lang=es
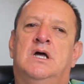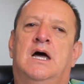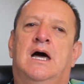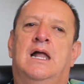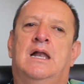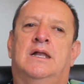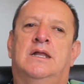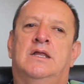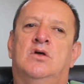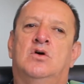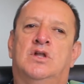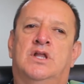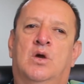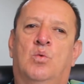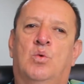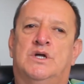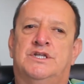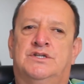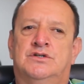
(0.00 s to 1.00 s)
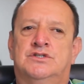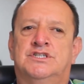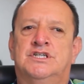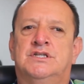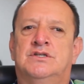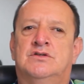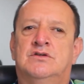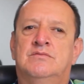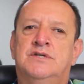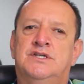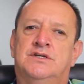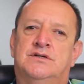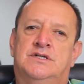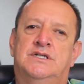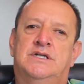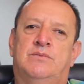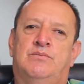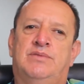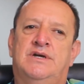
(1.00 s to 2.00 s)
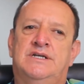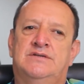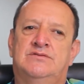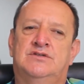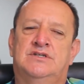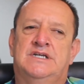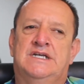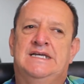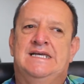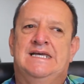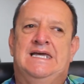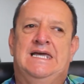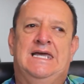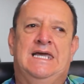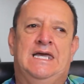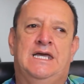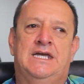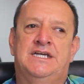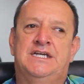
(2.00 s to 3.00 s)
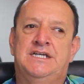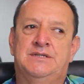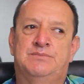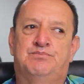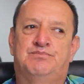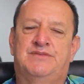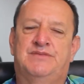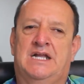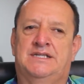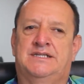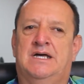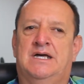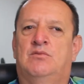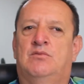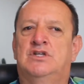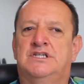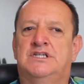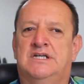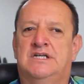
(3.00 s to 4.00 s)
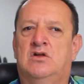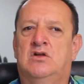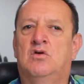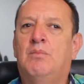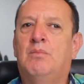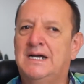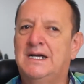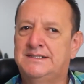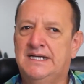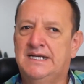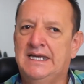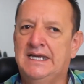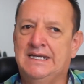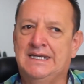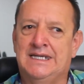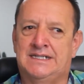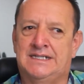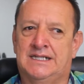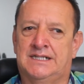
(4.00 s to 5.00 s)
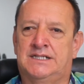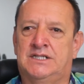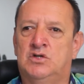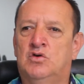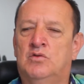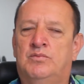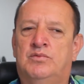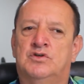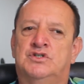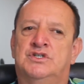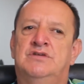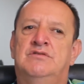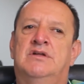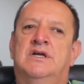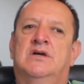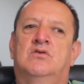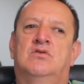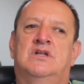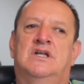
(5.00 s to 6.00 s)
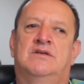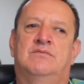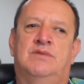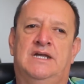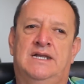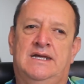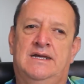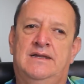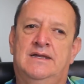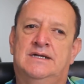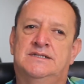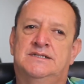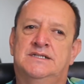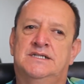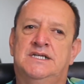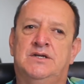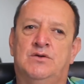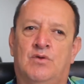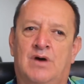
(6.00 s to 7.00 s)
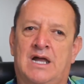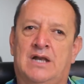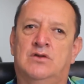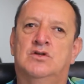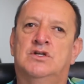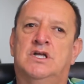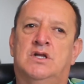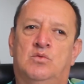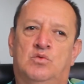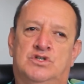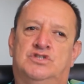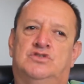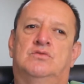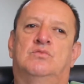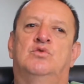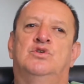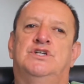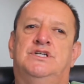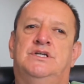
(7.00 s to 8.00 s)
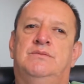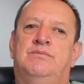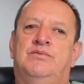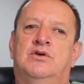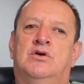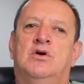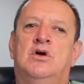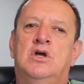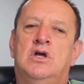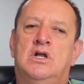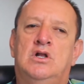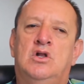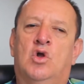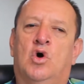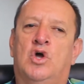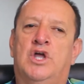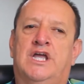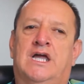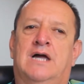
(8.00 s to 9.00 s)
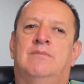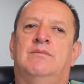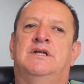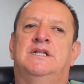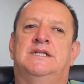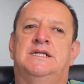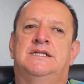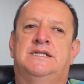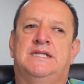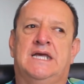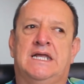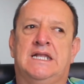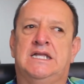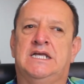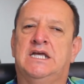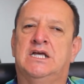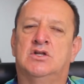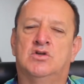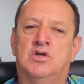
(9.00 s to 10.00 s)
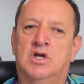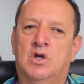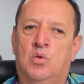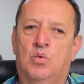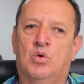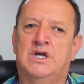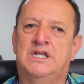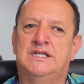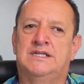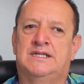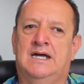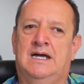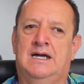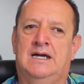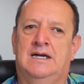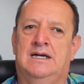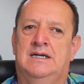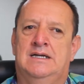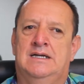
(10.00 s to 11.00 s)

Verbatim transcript: alrededor de 400 millones de pesos. Eh, y tratamos de ser lo más equitativo posible con las veredas y barrios de nuestro municipio, lógicamente teniendo en cuenta